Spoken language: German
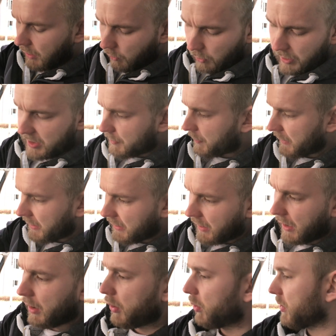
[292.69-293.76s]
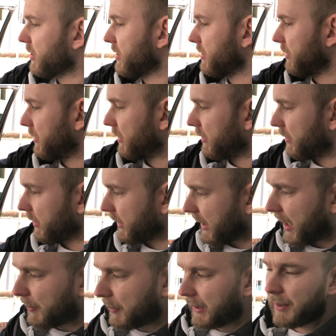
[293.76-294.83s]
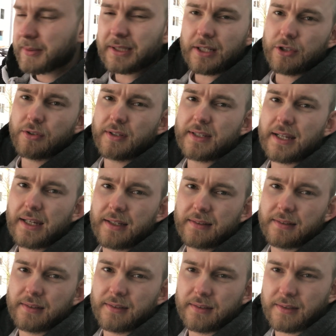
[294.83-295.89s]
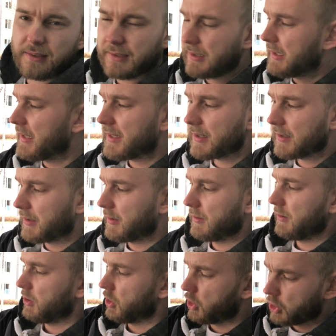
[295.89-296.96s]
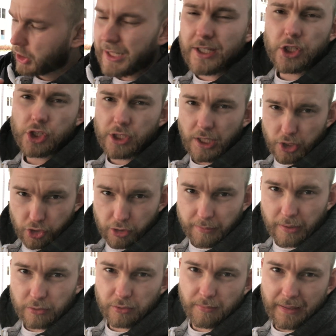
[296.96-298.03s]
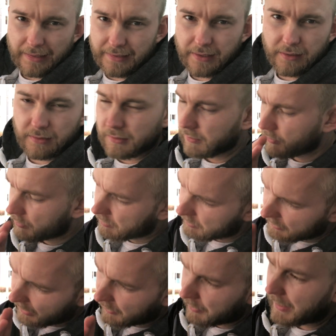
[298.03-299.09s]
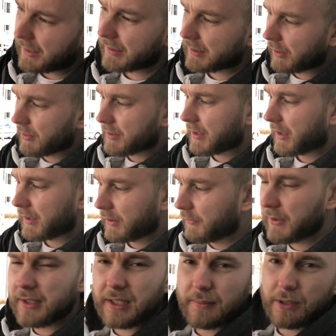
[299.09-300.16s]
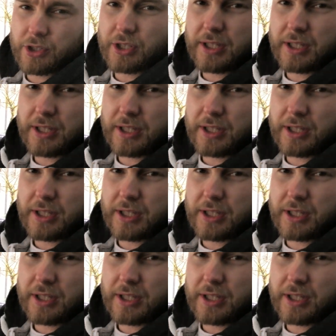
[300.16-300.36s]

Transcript: USB, AUX, CarPlay habe ich gerade schon gesagt. Diese scheiß Start-Stopp-Automatik, darf man ja nicht laut sagen, ich finde die immer